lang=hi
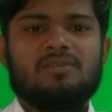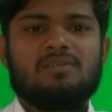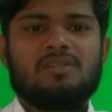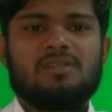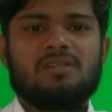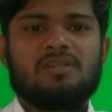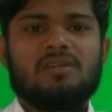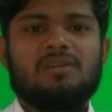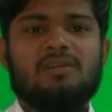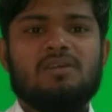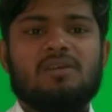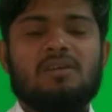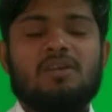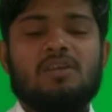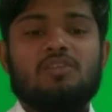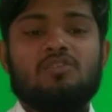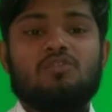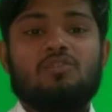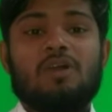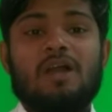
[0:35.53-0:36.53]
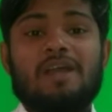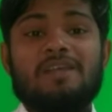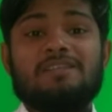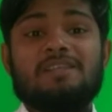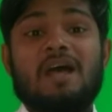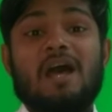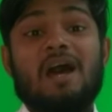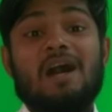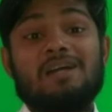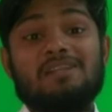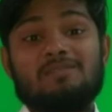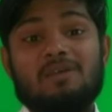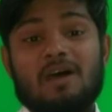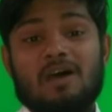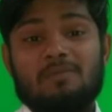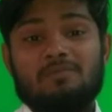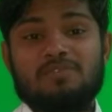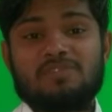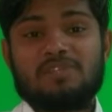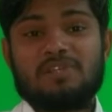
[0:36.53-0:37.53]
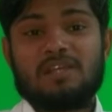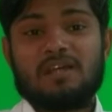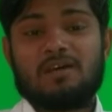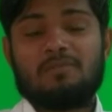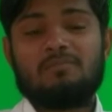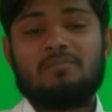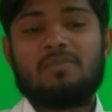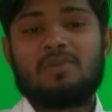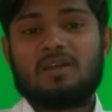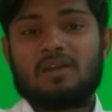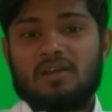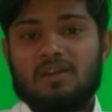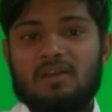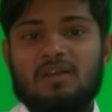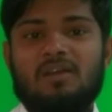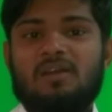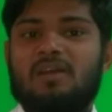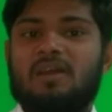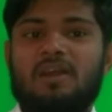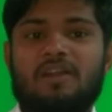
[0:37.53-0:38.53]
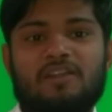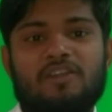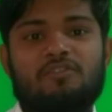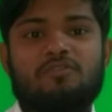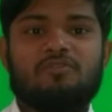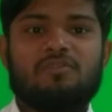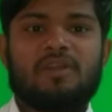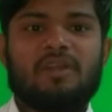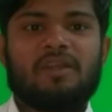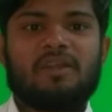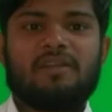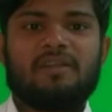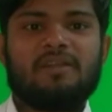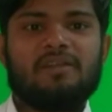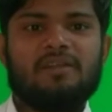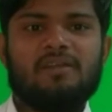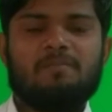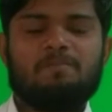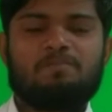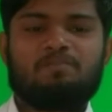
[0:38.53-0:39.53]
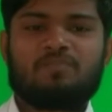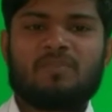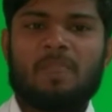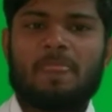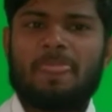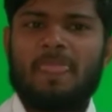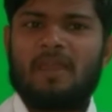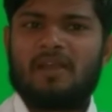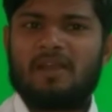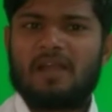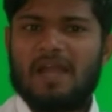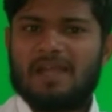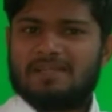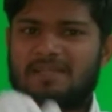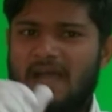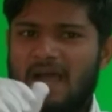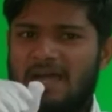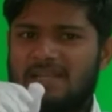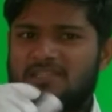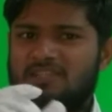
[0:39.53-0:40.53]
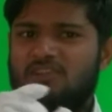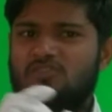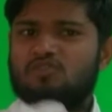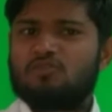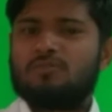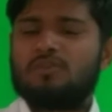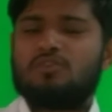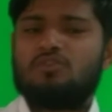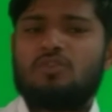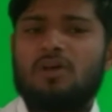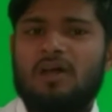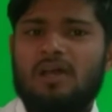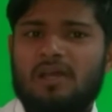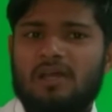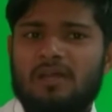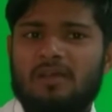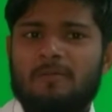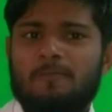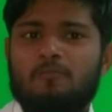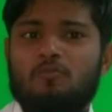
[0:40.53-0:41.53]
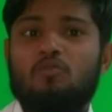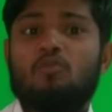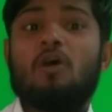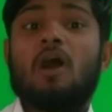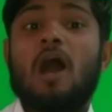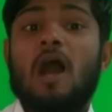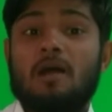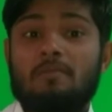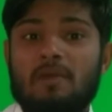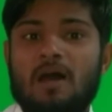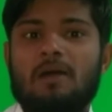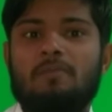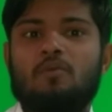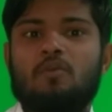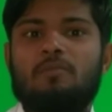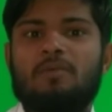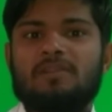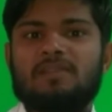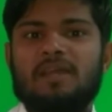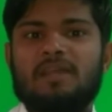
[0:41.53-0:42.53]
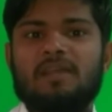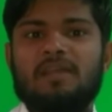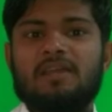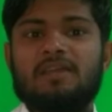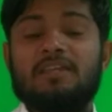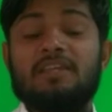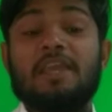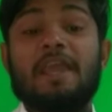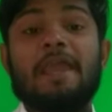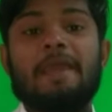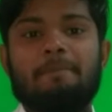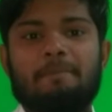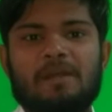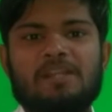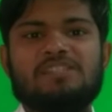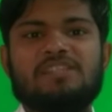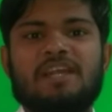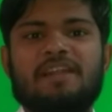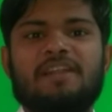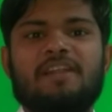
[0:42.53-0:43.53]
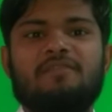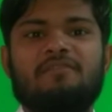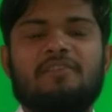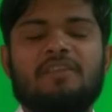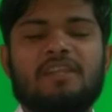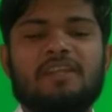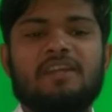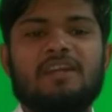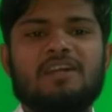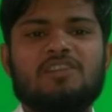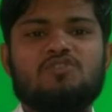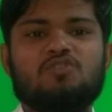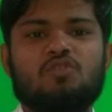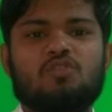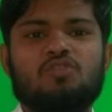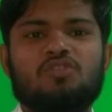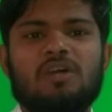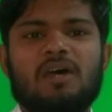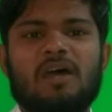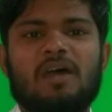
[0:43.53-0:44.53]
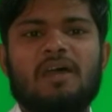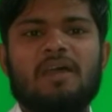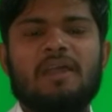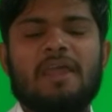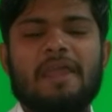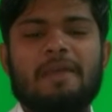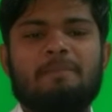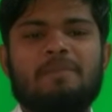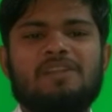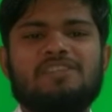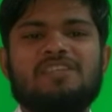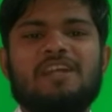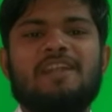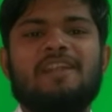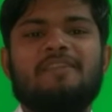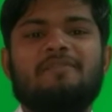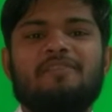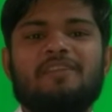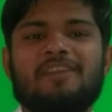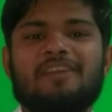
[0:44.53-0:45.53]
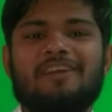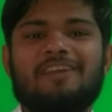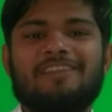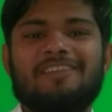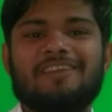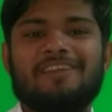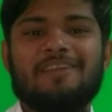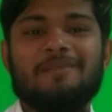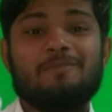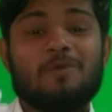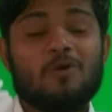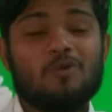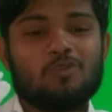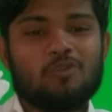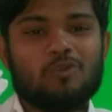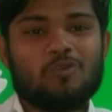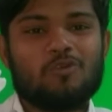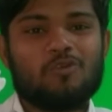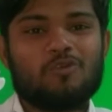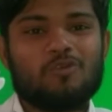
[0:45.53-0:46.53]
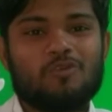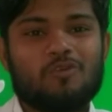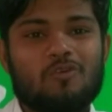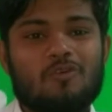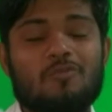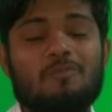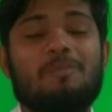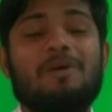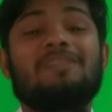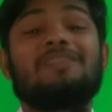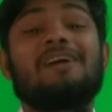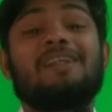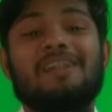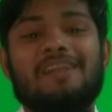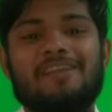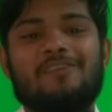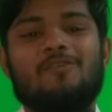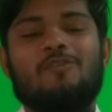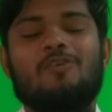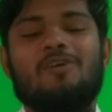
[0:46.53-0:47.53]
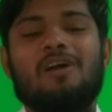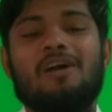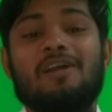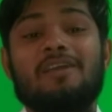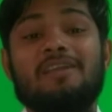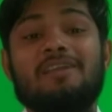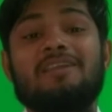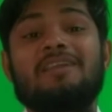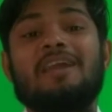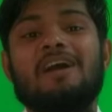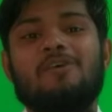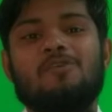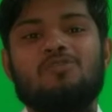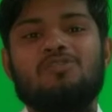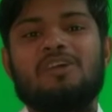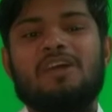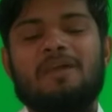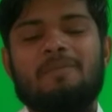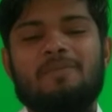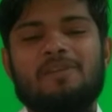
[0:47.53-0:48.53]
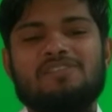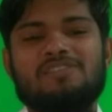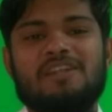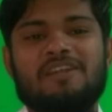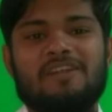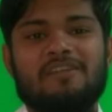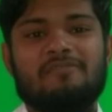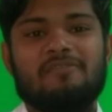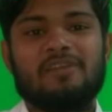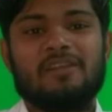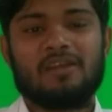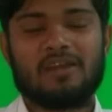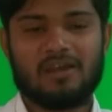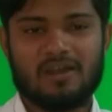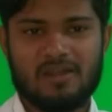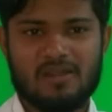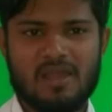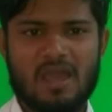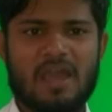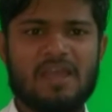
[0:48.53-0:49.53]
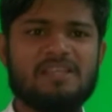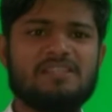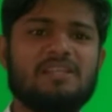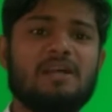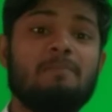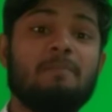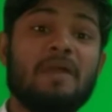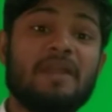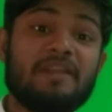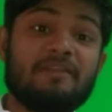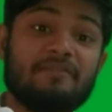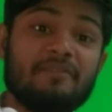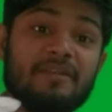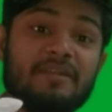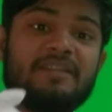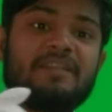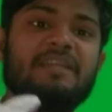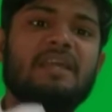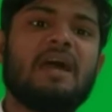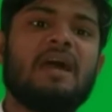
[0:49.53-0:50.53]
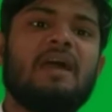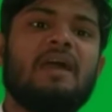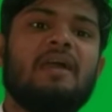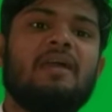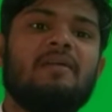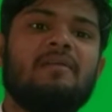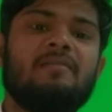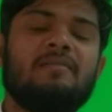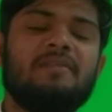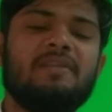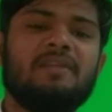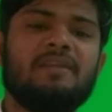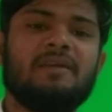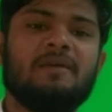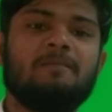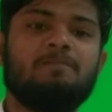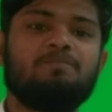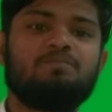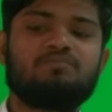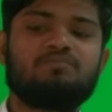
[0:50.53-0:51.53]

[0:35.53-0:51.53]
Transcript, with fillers: ठीक है तो गाइज आज अब से हम कंटिन्यू रहेंगे ठीक है गाइज आज का जो वीडियो है वो हम आपको बताएंगे कि एप्पल साइडर विनेगर जो होता है एप्पल साइडर विनेगर देखिए बहुत लोग को पता नहीं होगा कि क्या होता है एप्पल साइडर विनेगर इसका बेनिफिट क्या है ठीक है